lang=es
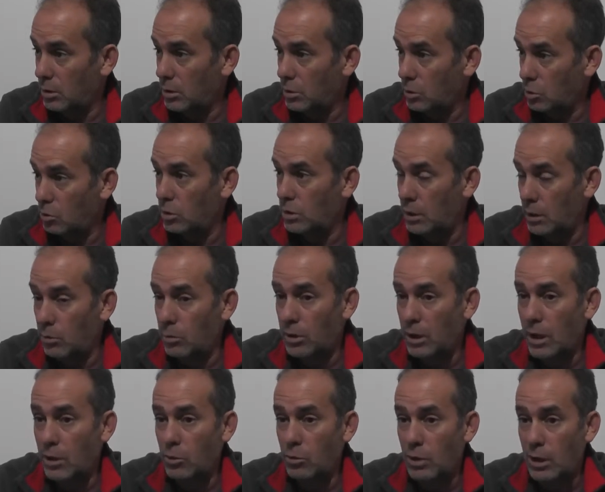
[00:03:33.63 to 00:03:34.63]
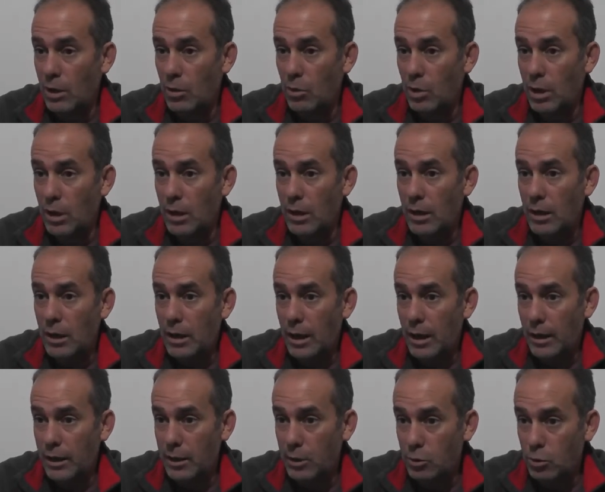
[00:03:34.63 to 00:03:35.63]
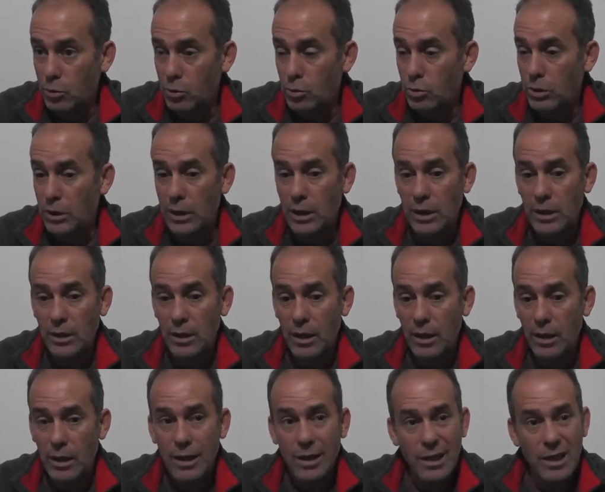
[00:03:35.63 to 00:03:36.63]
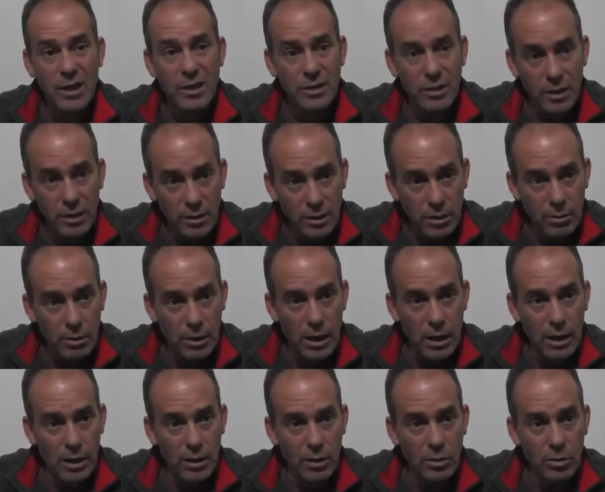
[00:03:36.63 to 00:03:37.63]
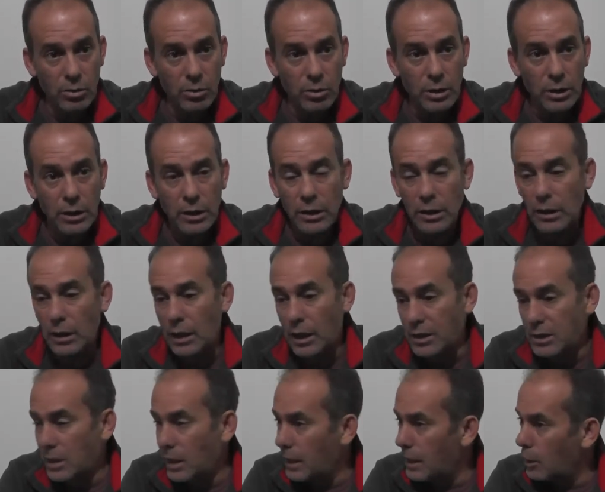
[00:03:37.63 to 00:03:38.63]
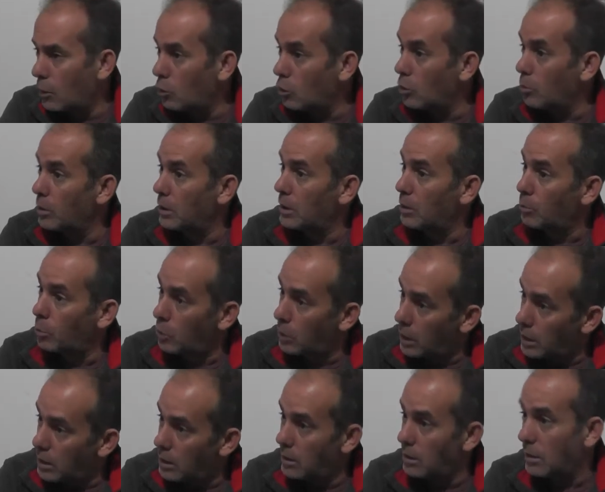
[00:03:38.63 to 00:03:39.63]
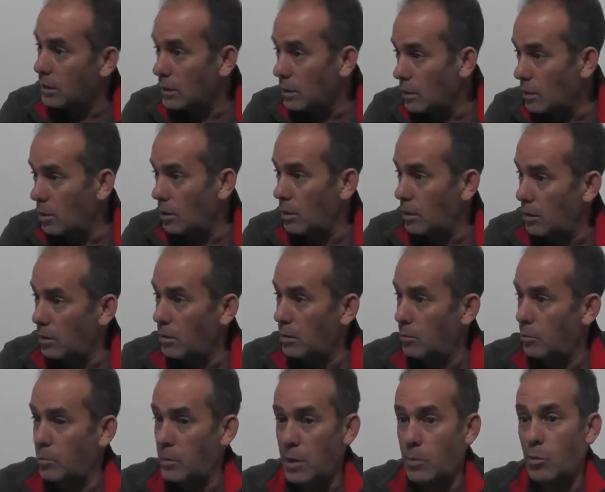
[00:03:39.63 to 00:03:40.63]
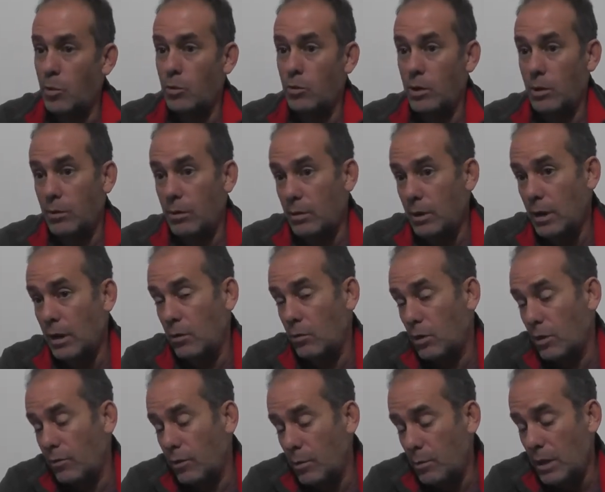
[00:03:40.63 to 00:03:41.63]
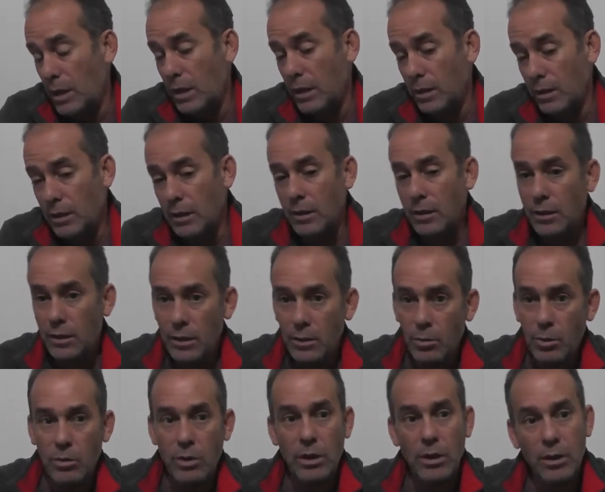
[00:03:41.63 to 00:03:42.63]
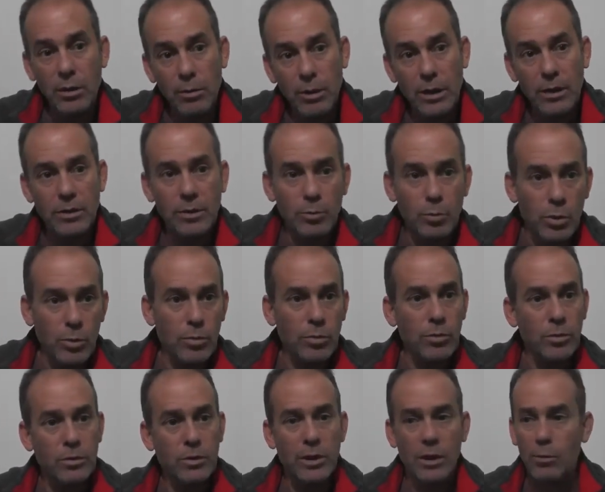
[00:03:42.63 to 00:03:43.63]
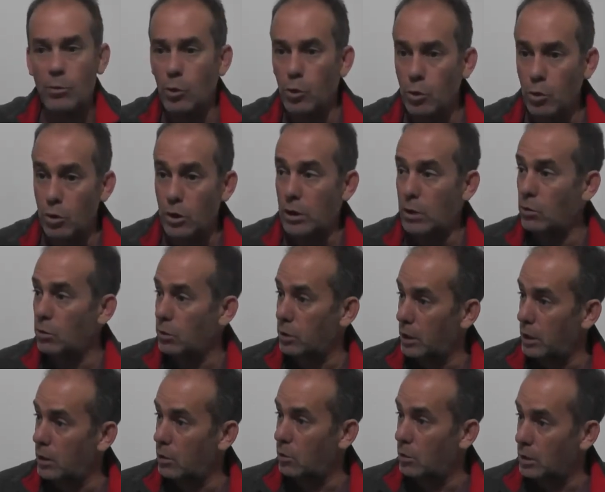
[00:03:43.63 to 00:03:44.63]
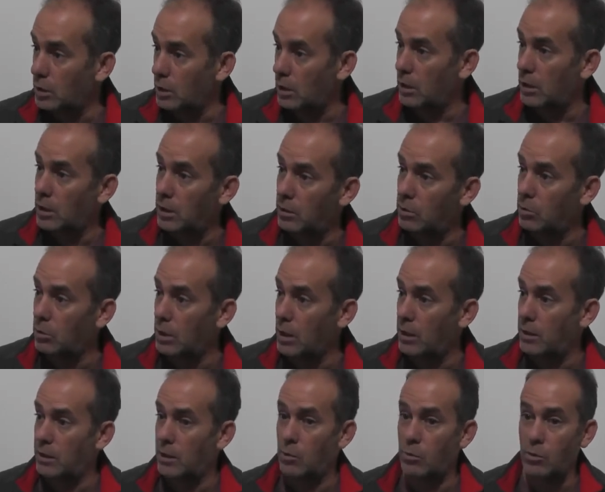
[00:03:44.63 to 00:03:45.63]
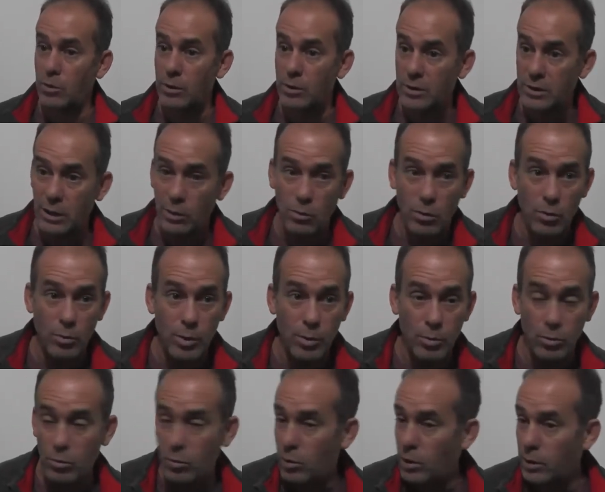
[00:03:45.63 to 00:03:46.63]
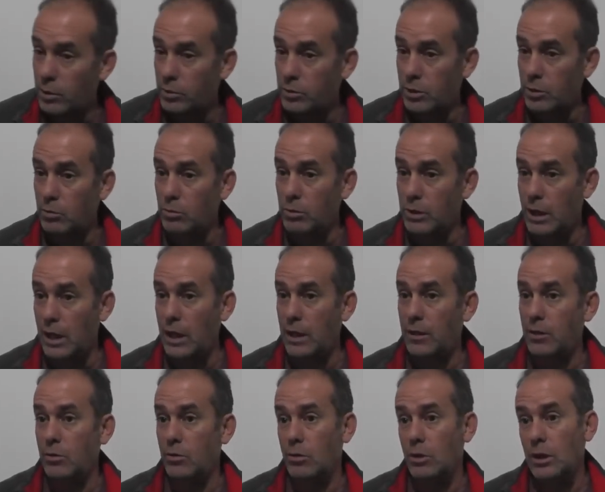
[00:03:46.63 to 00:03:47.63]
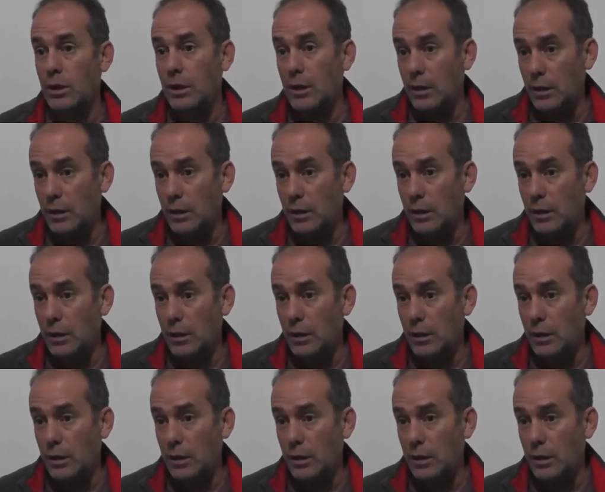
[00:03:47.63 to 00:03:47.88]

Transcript: Entonces tenemos que ayudarlo a, a que eso suceda, incentivarlo, eh, la realidad económica por ahí, eh, mismo en una, en una familia, y bueno, hay que ver si podemos, tenemos dos hijos, tres hijos que tienen que ir a estudiar, y ya en una universidad no es lo mismo que un colegio secundario,